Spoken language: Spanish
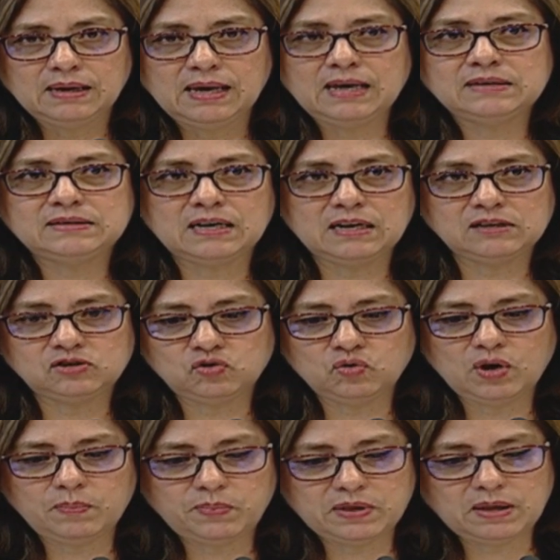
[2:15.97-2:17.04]
Es el
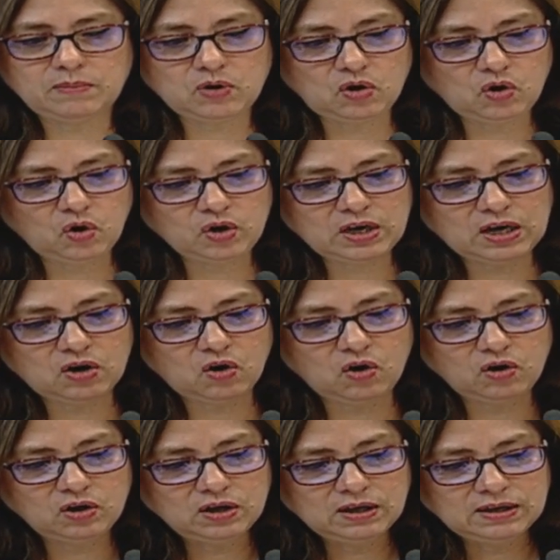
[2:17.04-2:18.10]
estudio
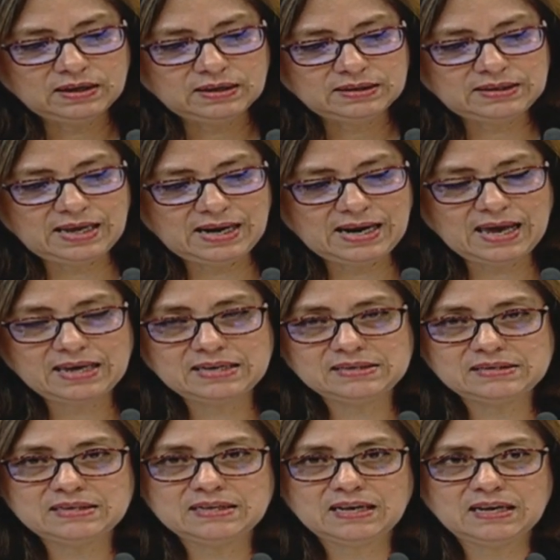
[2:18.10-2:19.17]
epidemiológico de las
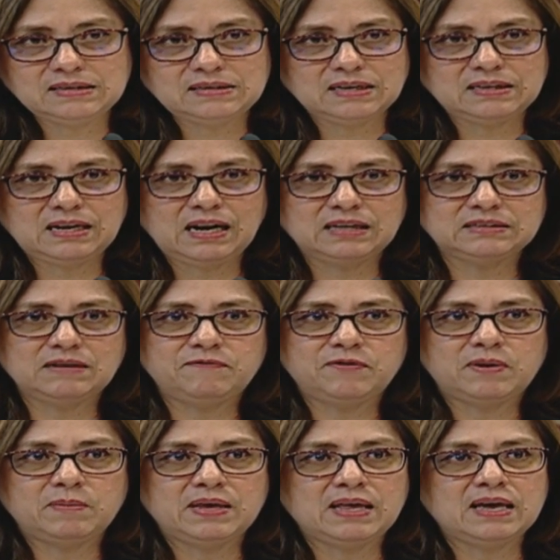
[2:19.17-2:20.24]
incidencias de las
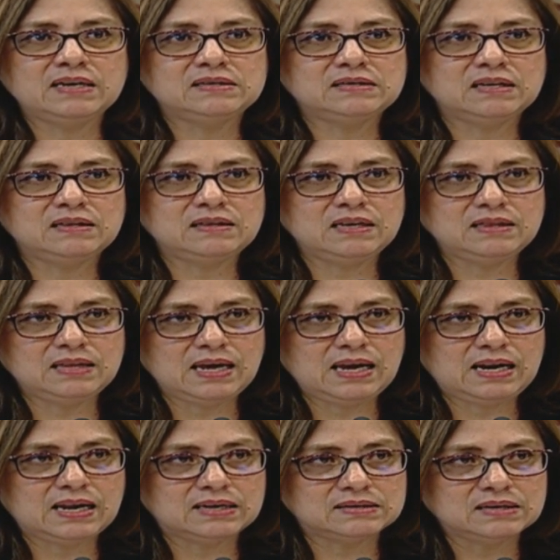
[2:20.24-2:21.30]
enfermedades
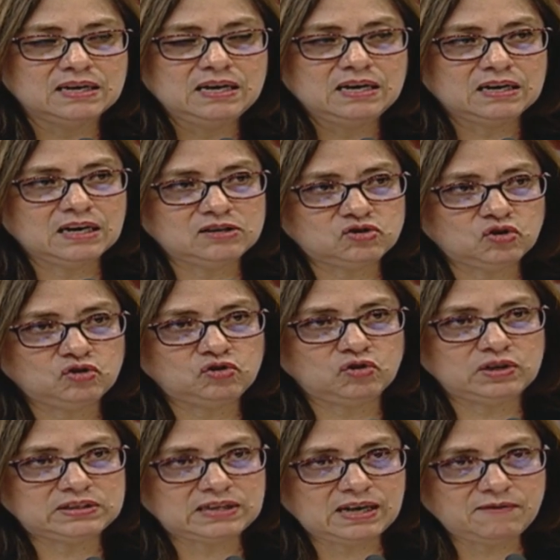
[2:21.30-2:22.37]
sentinelas que son
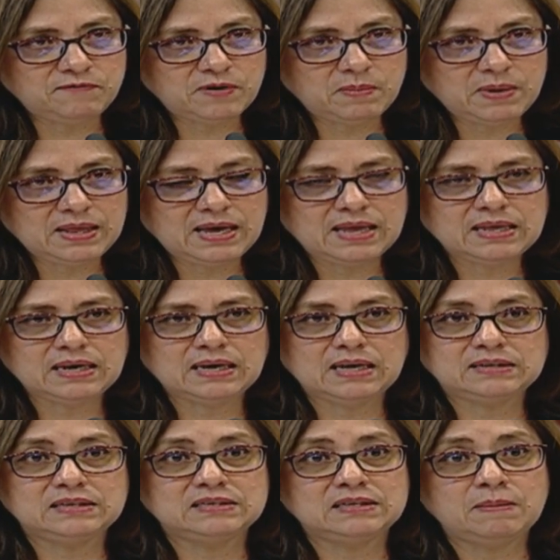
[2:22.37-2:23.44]
todas esas enfermedades
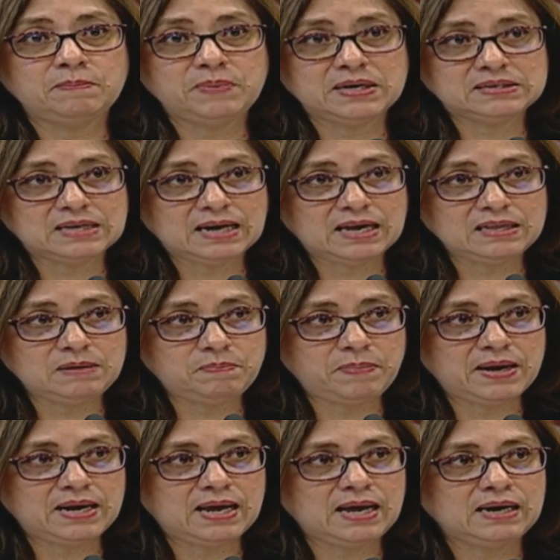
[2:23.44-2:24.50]
que si se empiezan a
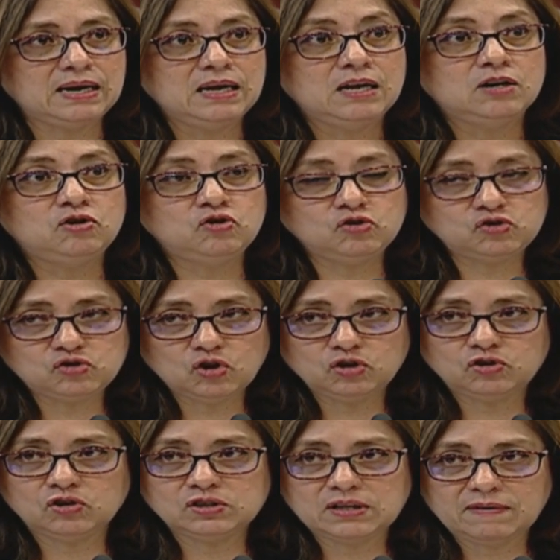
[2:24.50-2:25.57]
disparar,
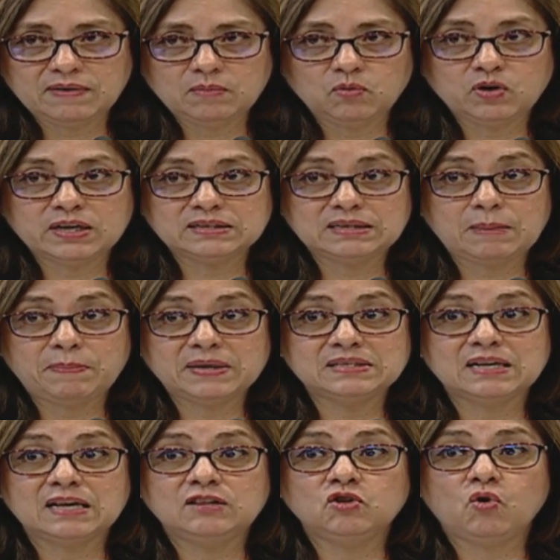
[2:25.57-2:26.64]
nosotros sabemos que está
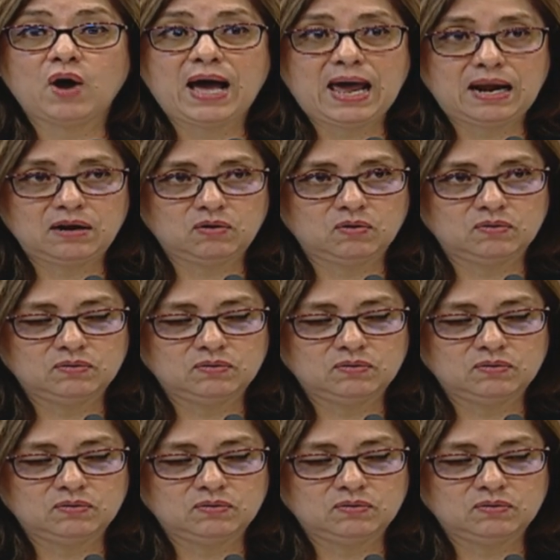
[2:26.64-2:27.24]
pasando algo,